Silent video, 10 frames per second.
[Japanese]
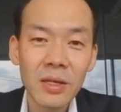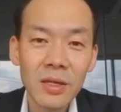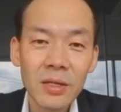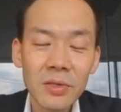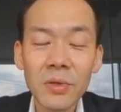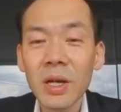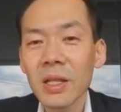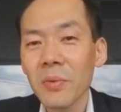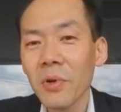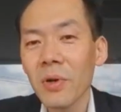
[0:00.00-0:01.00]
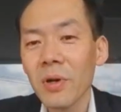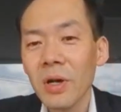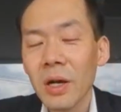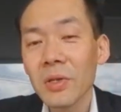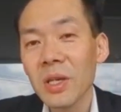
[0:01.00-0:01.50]
その中でも
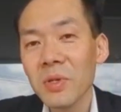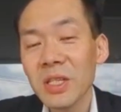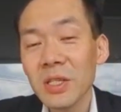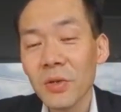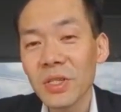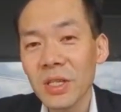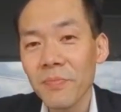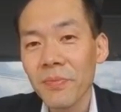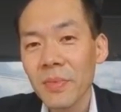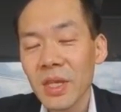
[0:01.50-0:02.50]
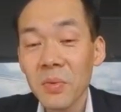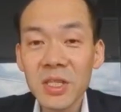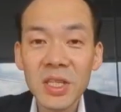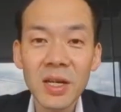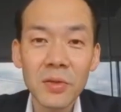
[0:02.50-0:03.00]
厳しい上司、厳し
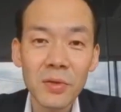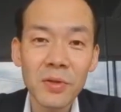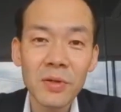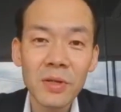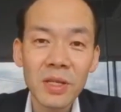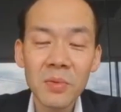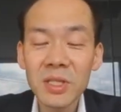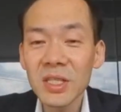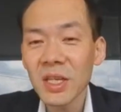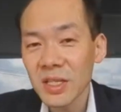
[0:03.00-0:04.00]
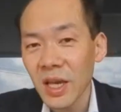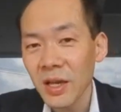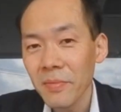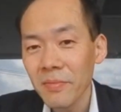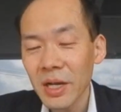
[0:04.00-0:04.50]
い監督、厳しい先生、
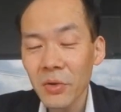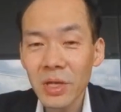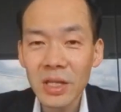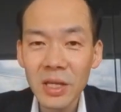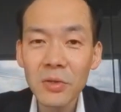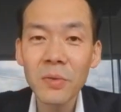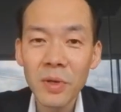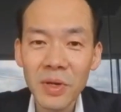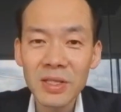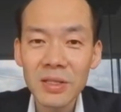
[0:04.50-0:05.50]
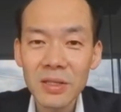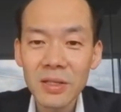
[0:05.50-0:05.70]
いろんな方いると思います。